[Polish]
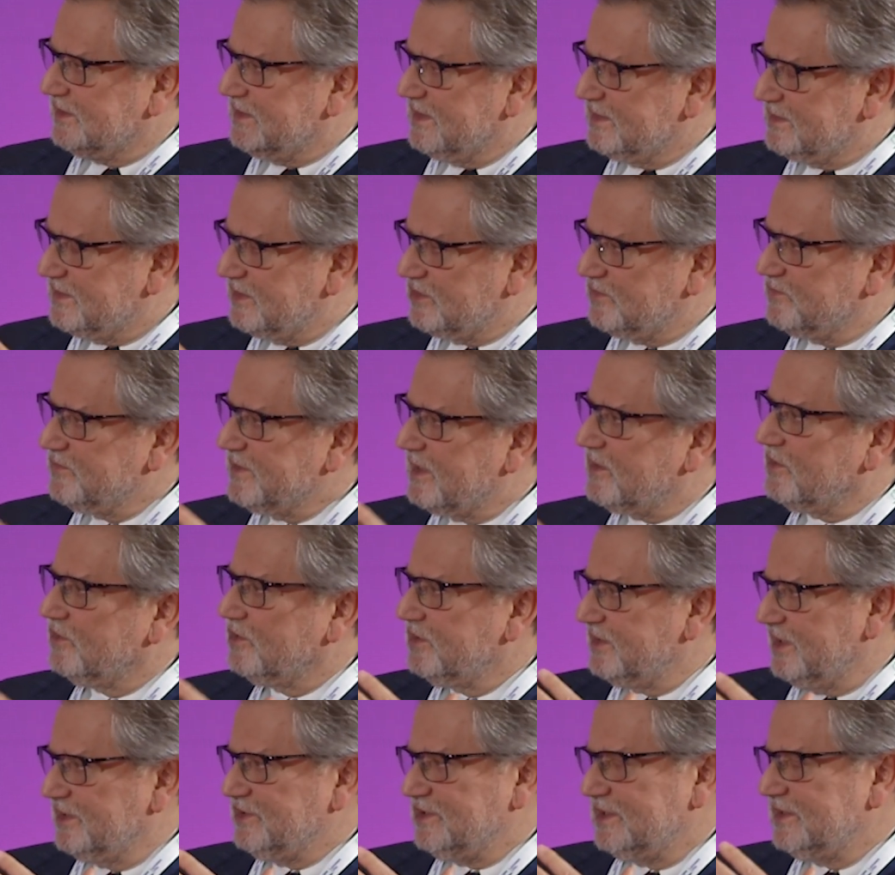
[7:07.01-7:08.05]
Jesteśmy na
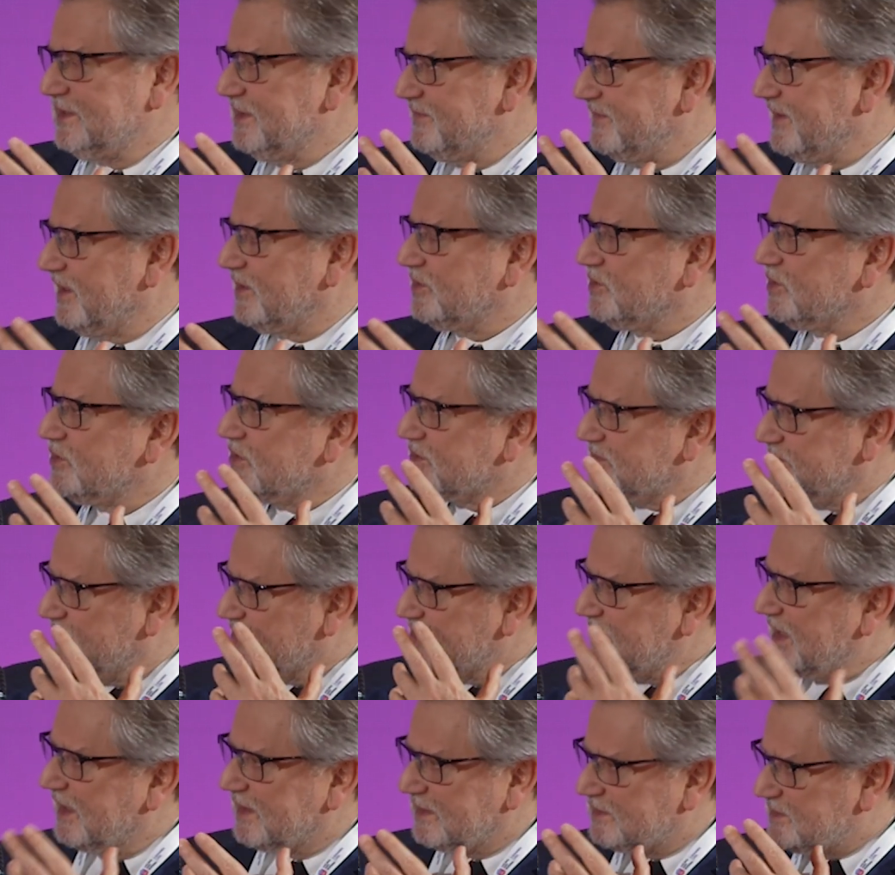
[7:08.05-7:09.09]
kongresie de facto
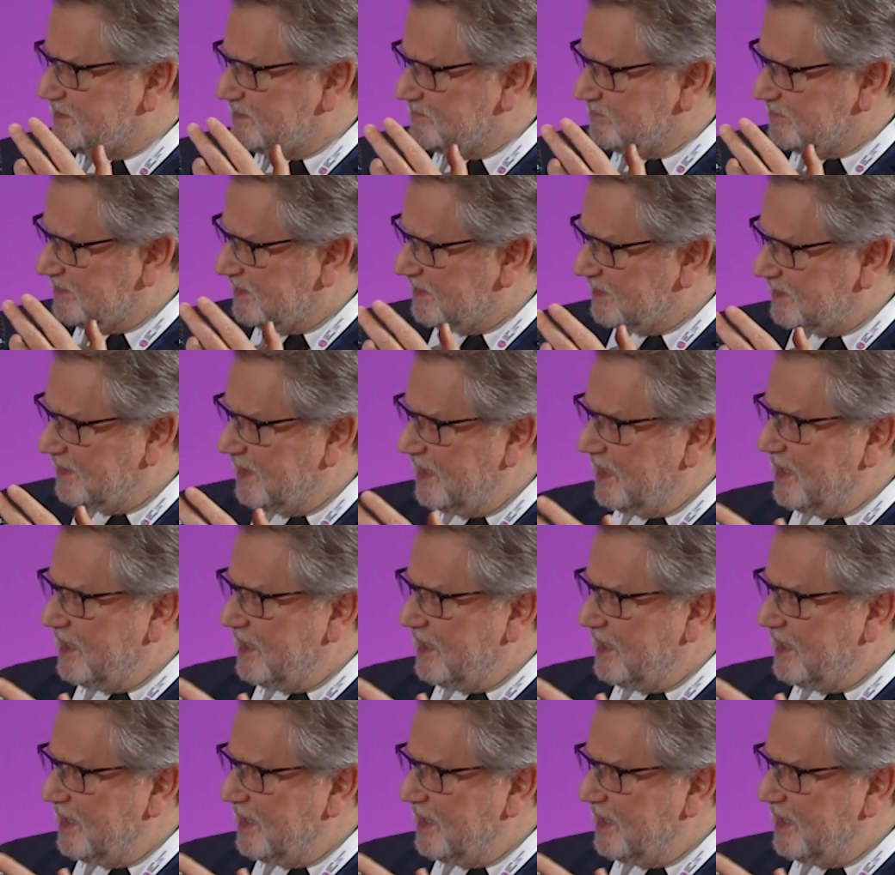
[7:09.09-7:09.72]
gospodarczym, tak?